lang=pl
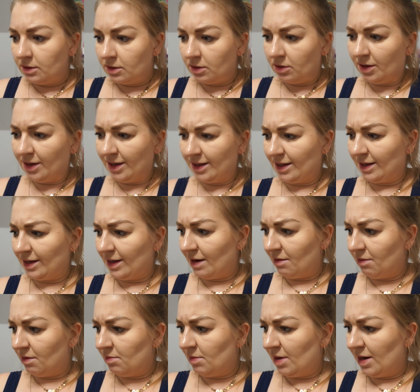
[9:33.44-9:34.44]
Trochę
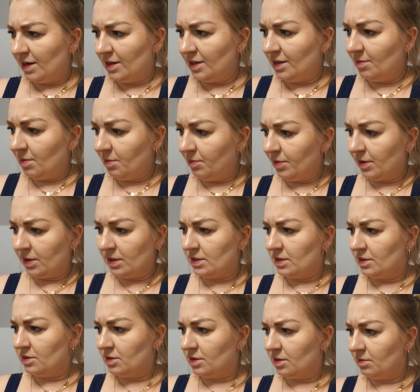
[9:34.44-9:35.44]
nagrałam, ale nie mam pojęcia,
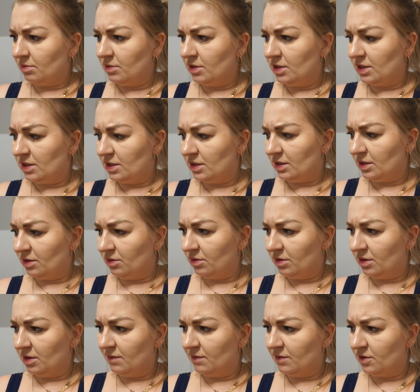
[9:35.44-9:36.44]
co tam dzisiaj z tego
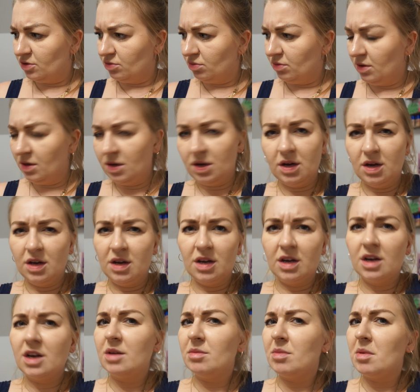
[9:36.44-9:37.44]
dnia wyszło.
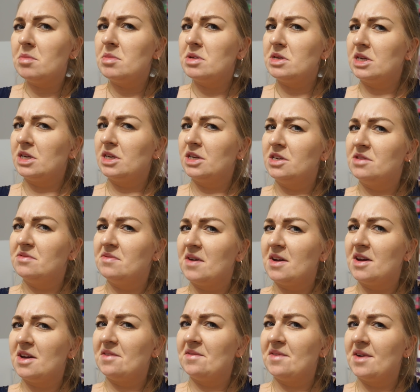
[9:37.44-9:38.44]
Chyba bez jakichś
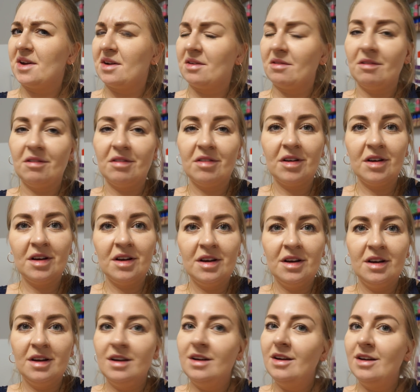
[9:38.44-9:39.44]
fajerwerków.
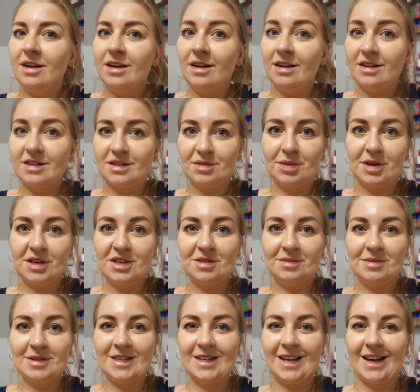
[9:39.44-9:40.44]
Ale
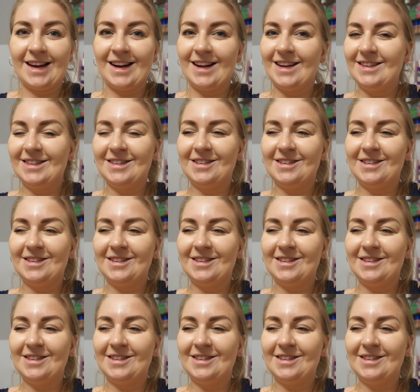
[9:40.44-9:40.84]
zobaczymy zaraz,